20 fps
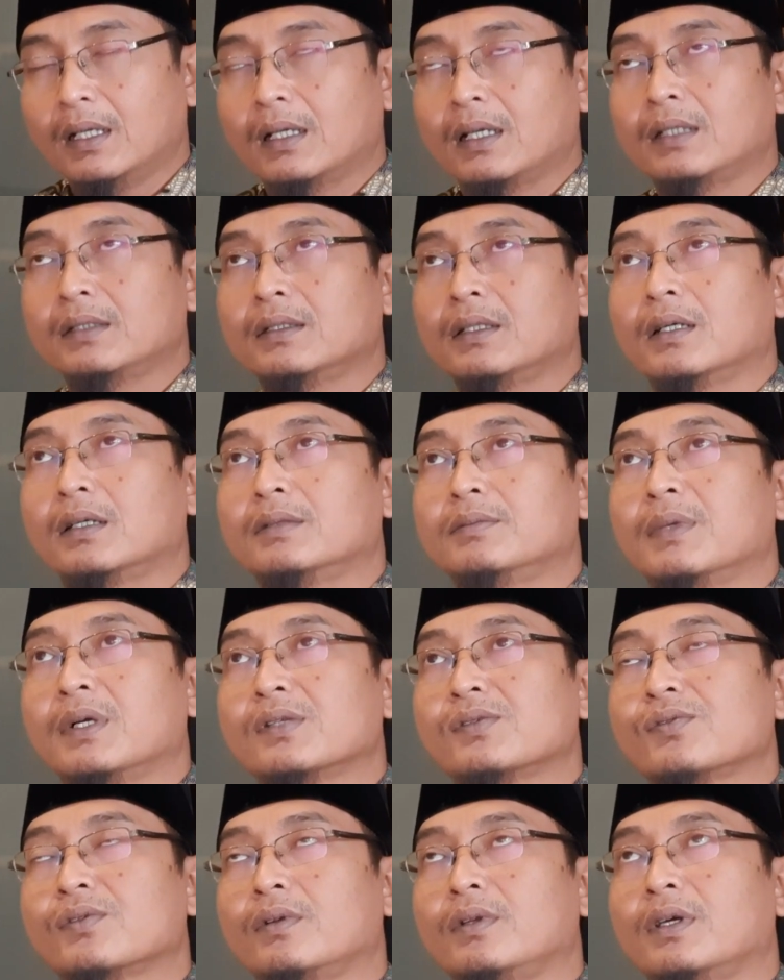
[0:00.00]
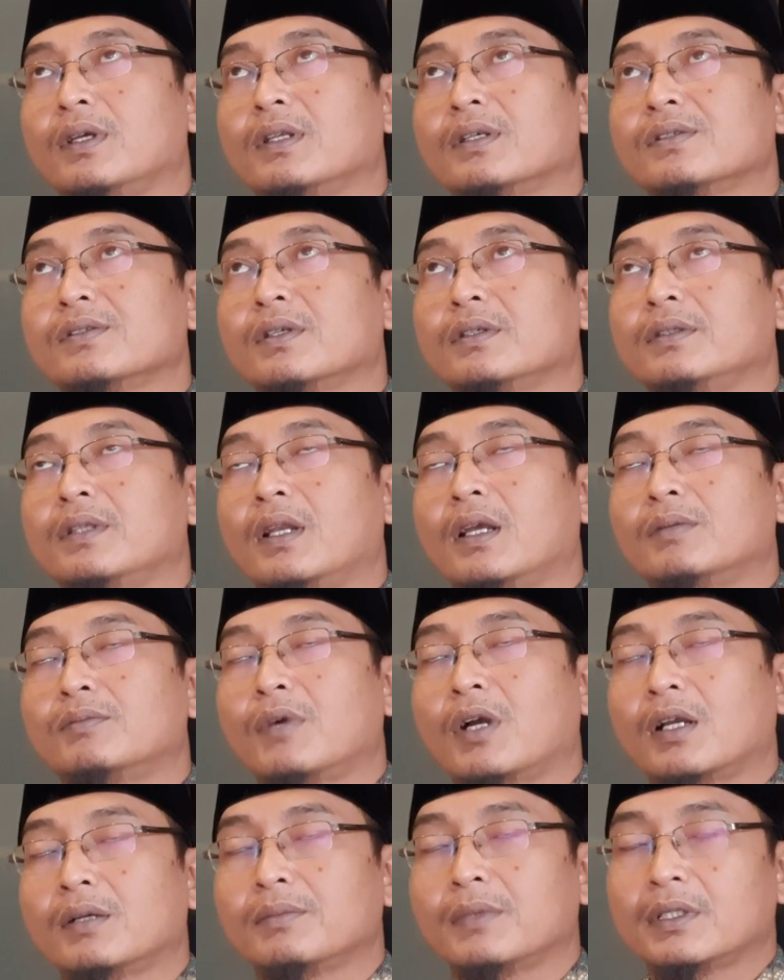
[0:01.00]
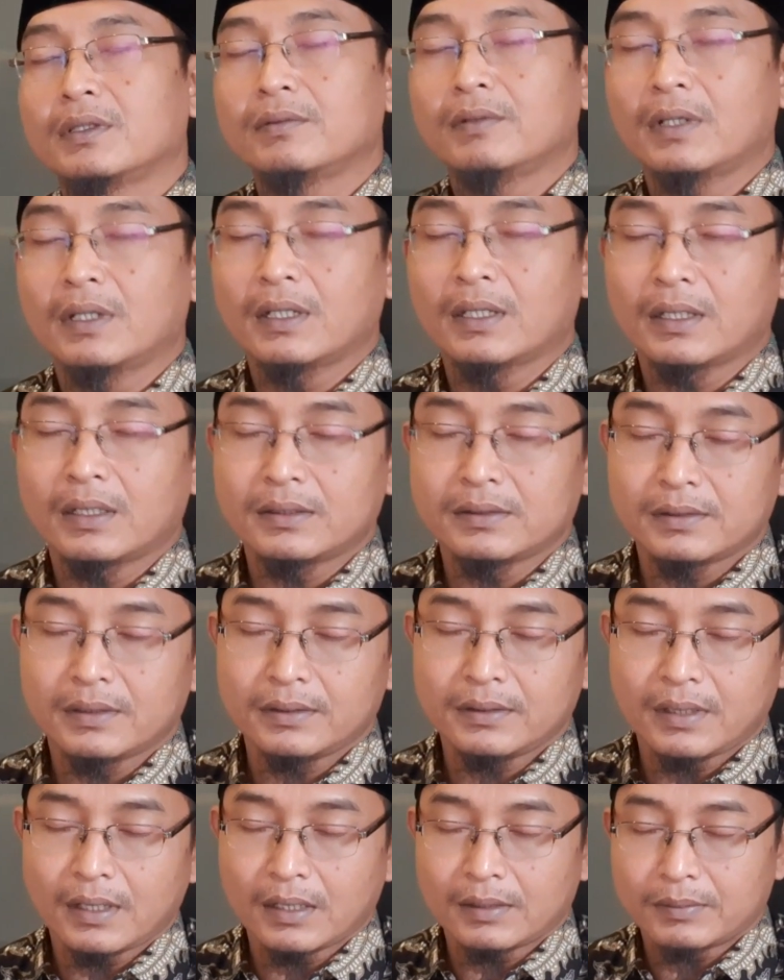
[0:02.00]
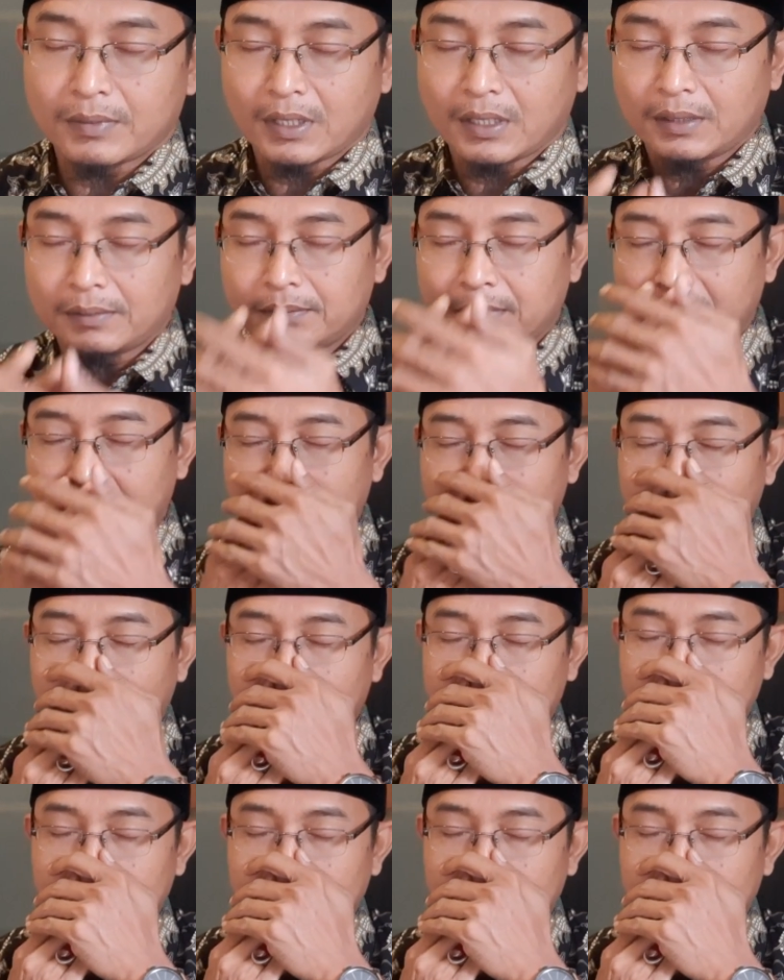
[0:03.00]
Allahumma salli ala sayyidina Muhammad wa ala sayyidina Muhammad.